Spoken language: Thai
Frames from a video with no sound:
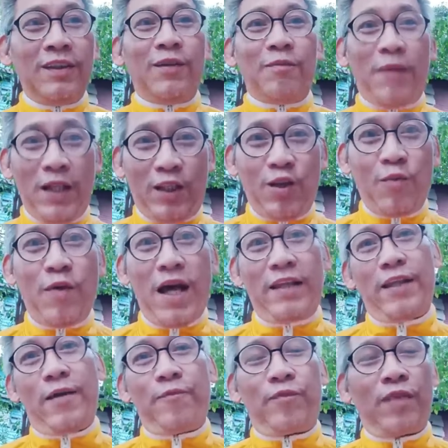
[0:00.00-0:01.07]
ปัจจุบัน
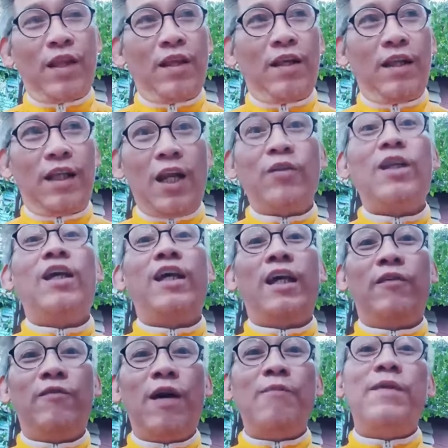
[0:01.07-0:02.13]
เนี่ยเราจะเห็น
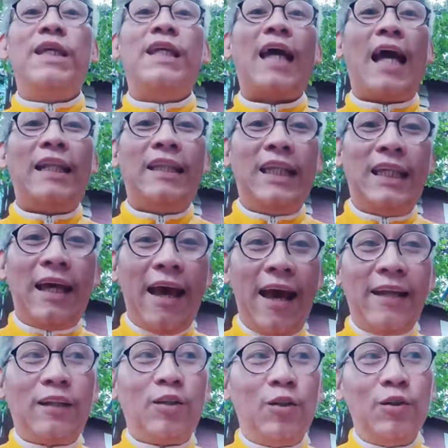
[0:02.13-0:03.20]
ว่ามีการยิงแอ
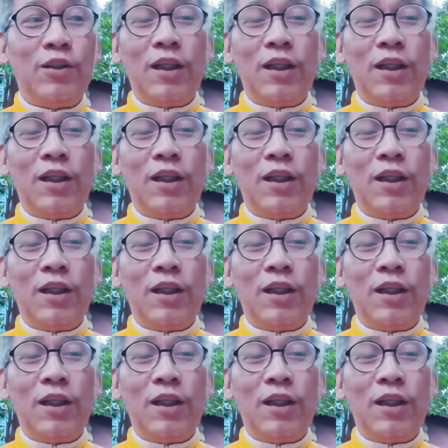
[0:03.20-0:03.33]
ดโฆษ